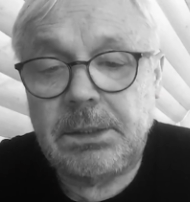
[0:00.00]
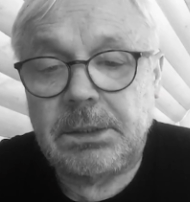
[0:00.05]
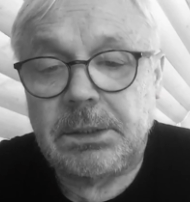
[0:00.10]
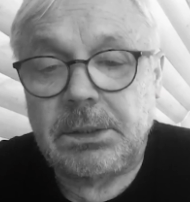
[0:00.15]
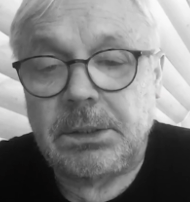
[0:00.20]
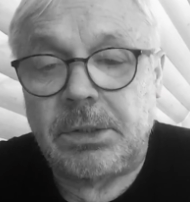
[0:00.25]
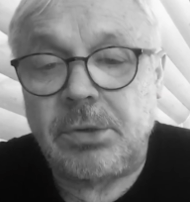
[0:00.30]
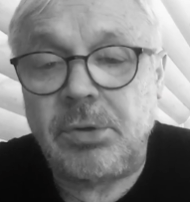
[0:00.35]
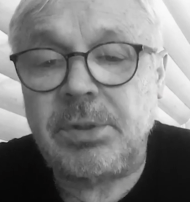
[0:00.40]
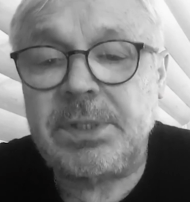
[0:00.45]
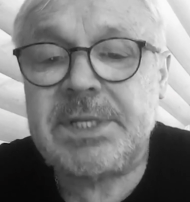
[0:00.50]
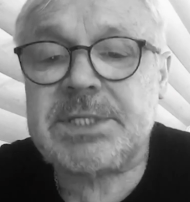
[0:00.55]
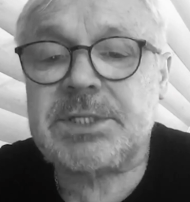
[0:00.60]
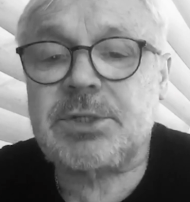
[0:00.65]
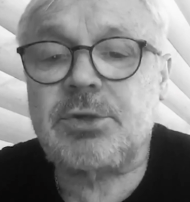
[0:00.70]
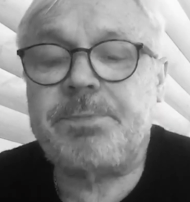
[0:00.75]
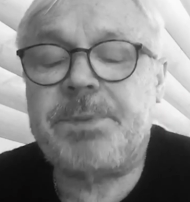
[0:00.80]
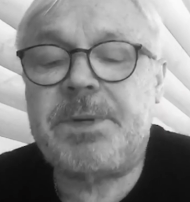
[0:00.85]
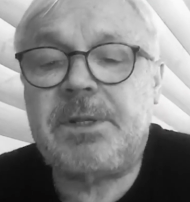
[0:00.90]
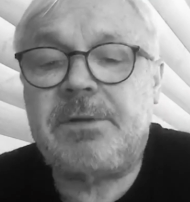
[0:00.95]
Но
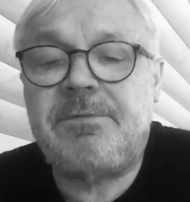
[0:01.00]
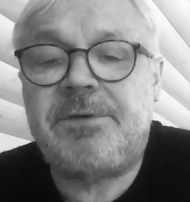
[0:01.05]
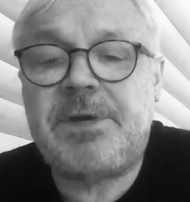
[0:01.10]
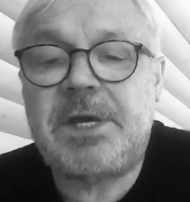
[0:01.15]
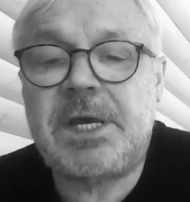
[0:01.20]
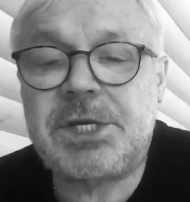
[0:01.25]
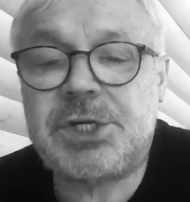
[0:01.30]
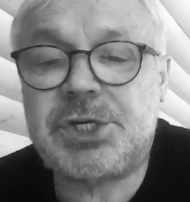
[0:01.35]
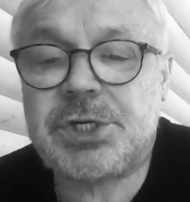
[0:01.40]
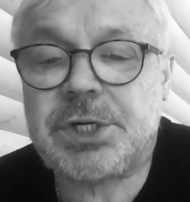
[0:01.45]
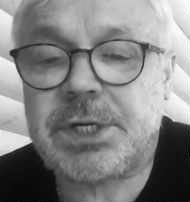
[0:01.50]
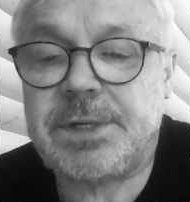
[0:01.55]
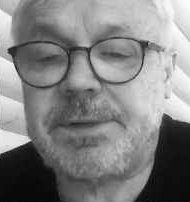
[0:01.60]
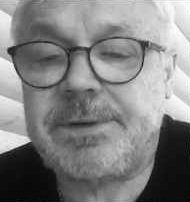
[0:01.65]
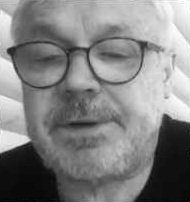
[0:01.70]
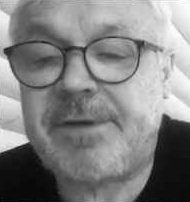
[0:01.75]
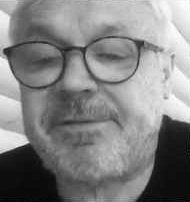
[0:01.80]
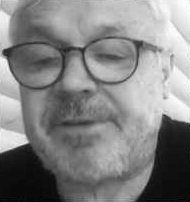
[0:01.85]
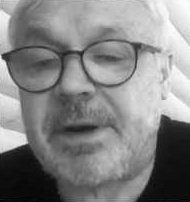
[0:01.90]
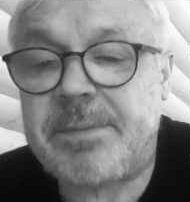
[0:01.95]
наступил вечер,
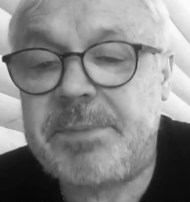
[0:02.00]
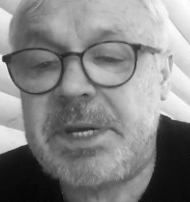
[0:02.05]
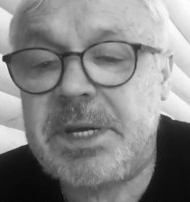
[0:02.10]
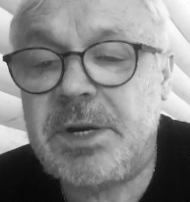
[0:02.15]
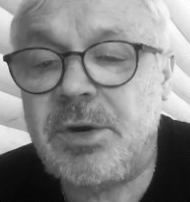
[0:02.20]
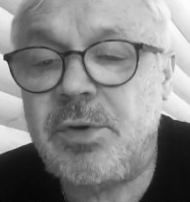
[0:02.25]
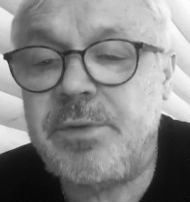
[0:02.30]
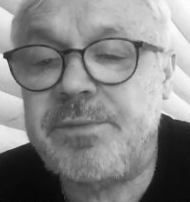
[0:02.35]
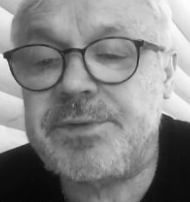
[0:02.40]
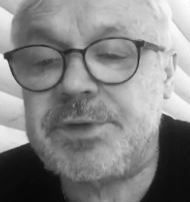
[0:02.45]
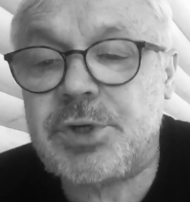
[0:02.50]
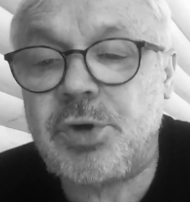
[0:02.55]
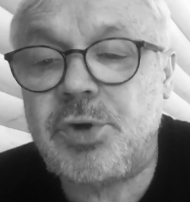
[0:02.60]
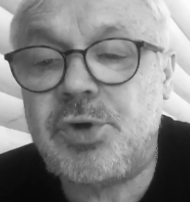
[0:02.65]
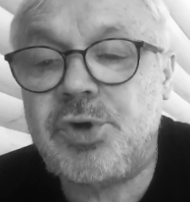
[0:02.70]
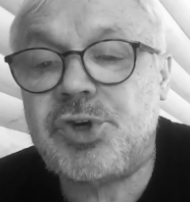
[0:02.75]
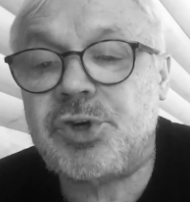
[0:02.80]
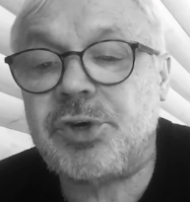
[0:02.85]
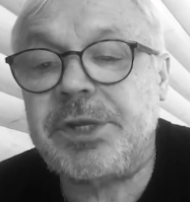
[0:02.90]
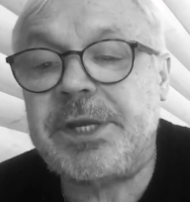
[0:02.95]
а фамилию все
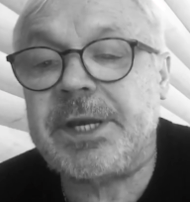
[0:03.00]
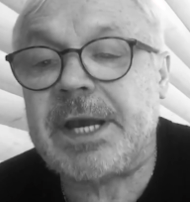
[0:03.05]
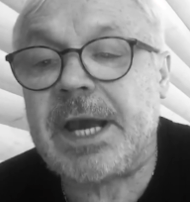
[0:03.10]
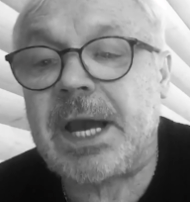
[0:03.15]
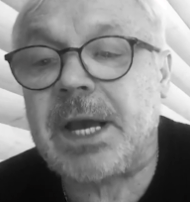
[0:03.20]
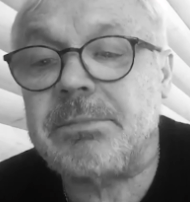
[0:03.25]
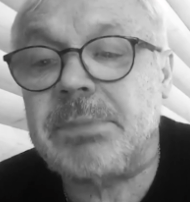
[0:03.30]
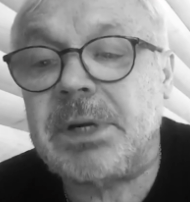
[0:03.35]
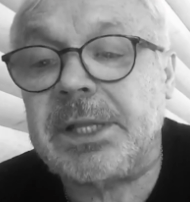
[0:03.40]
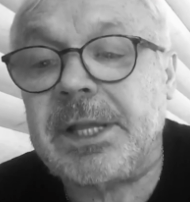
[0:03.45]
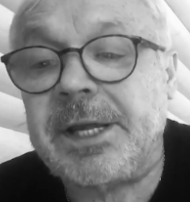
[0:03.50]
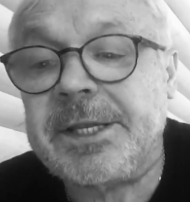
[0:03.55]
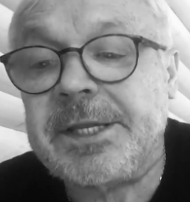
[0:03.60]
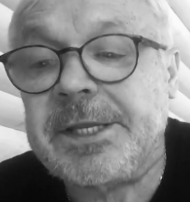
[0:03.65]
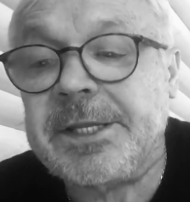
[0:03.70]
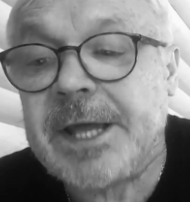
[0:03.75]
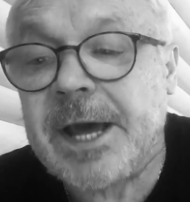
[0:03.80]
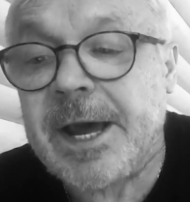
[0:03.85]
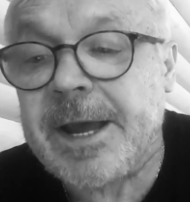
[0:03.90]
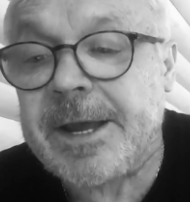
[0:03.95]
еще никак была
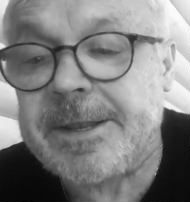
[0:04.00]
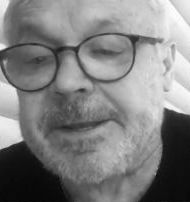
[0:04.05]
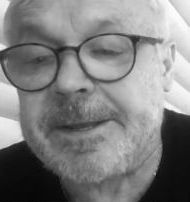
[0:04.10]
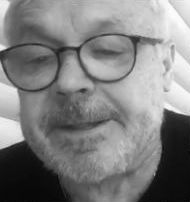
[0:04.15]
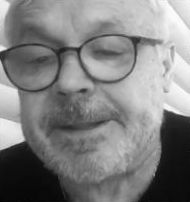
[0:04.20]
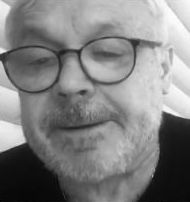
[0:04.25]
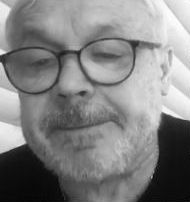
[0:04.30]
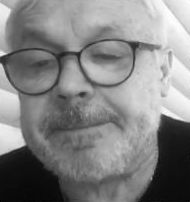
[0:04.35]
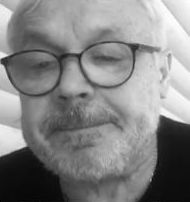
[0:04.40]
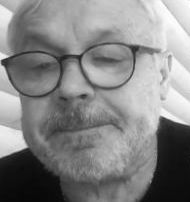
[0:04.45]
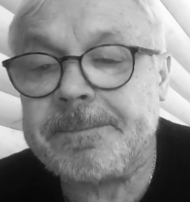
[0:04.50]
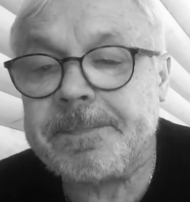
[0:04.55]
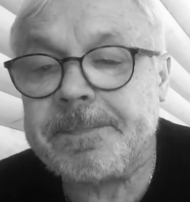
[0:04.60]
не найдена.